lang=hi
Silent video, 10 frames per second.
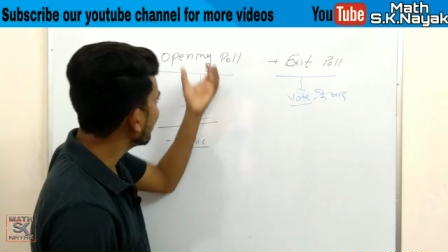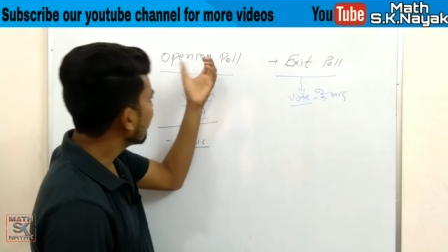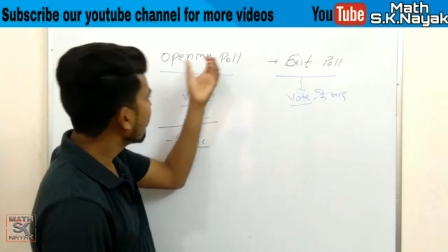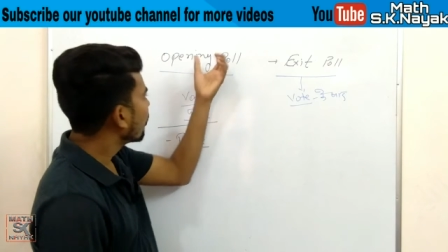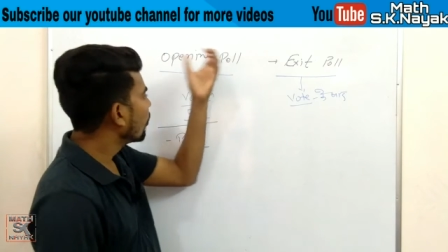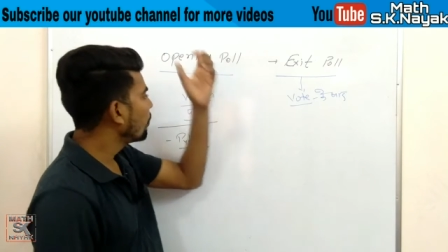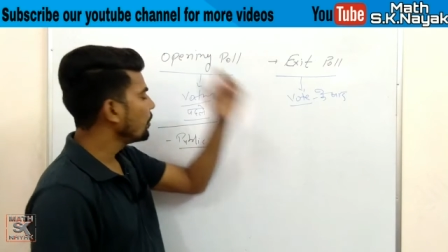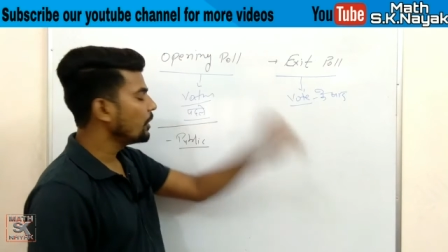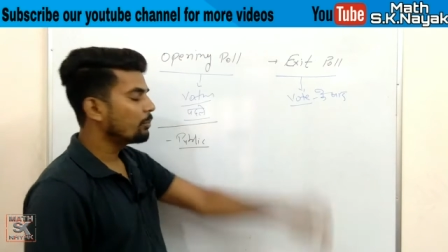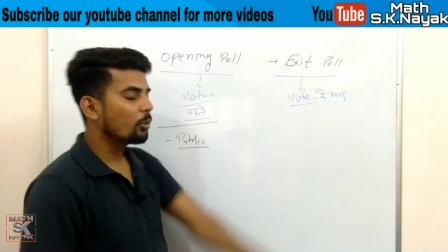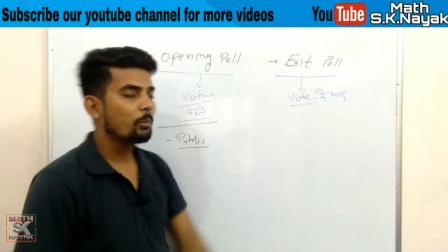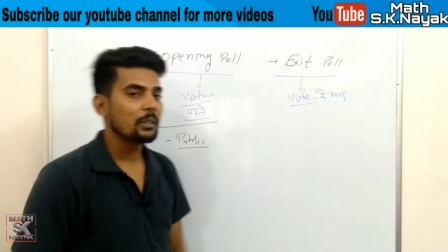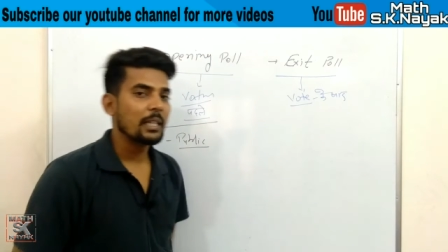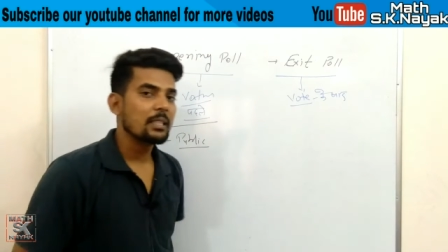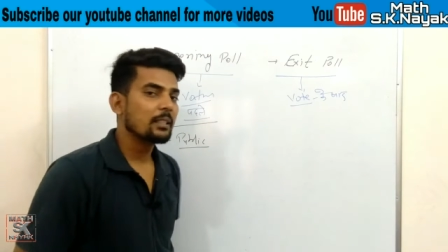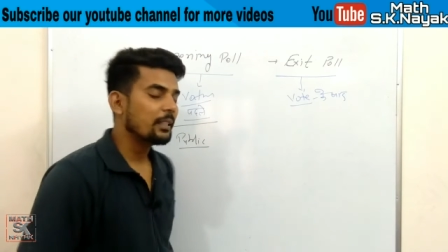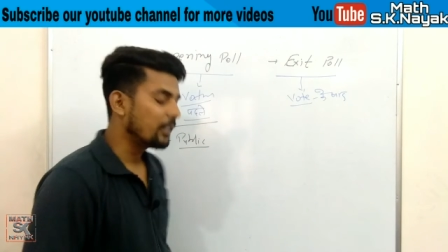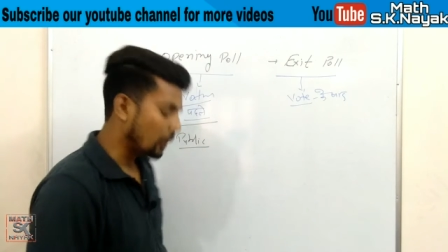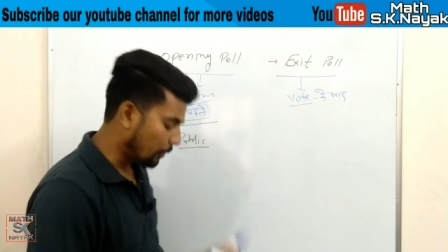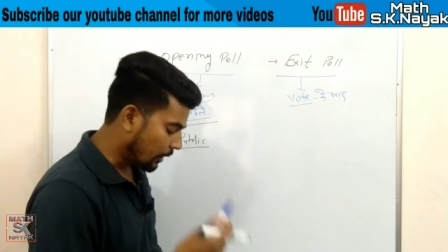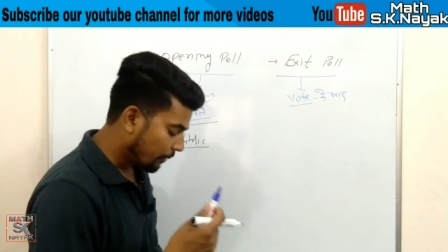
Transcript: ये ओपिनियन पोल बताए जाते हैं कि